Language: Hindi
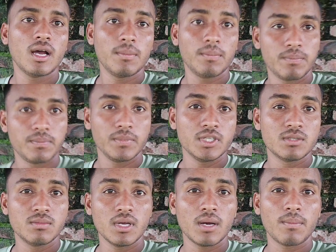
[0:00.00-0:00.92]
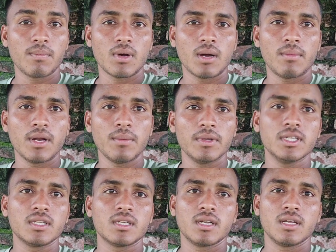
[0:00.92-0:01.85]
आप इसमें आप हमारी
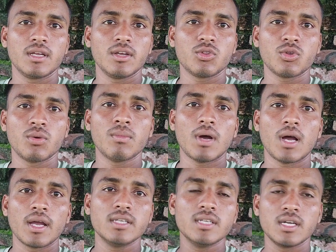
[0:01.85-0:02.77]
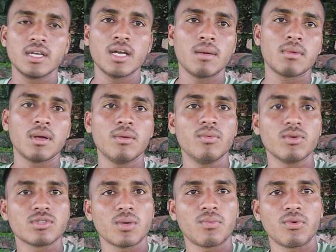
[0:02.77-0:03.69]
मदद करेंगे तो हम आगे जाके आपका भी
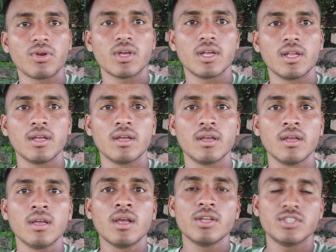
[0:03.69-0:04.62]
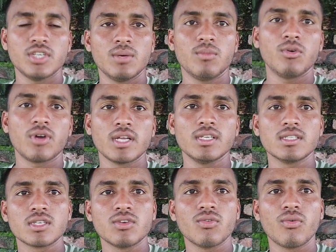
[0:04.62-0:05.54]
बहुत सपोर्ट करेंगे चैनल
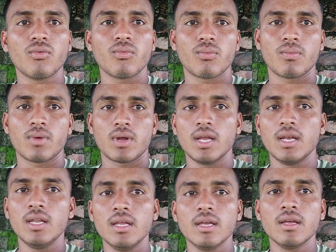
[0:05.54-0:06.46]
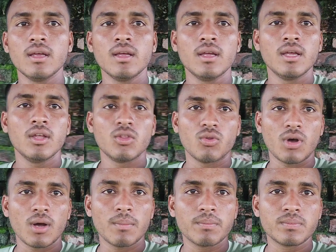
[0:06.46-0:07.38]
मोटाइजेशन के लिए तो
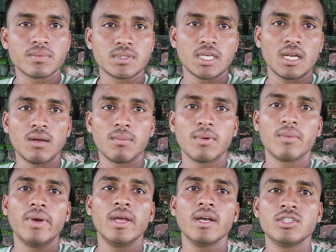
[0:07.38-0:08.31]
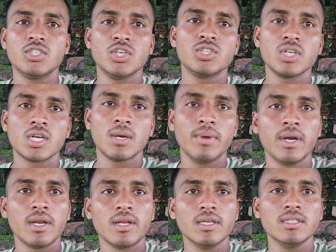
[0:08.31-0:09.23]
आप चैनल पर बड़े अच्छे अच्छे
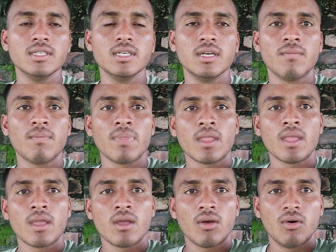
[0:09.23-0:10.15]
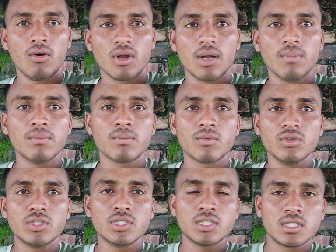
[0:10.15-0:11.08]
कमेंट कीजिए और हम
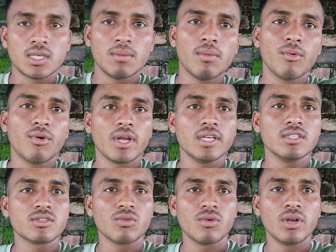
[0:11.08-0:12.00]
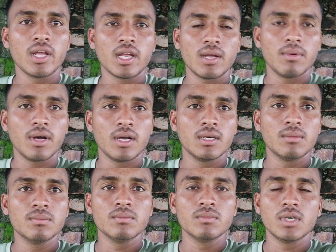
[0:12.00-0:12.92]
कुछ समय मोटाइजेशन होने के बाद
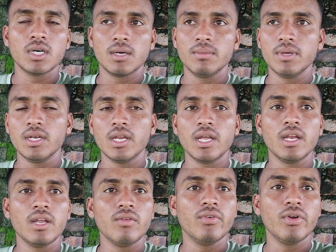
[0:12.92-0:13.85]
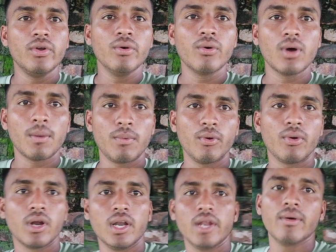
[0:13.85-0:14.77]
हम अभी नई नई वीडियो अपलोड
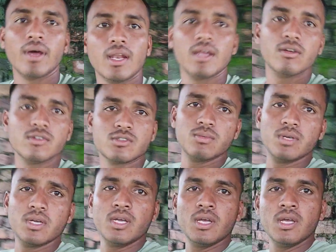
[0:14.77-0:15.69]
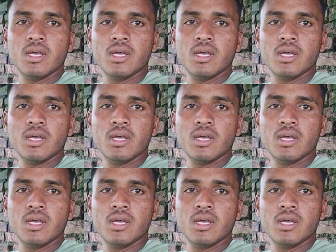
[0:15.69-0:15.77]
करने वाले हैं उसमें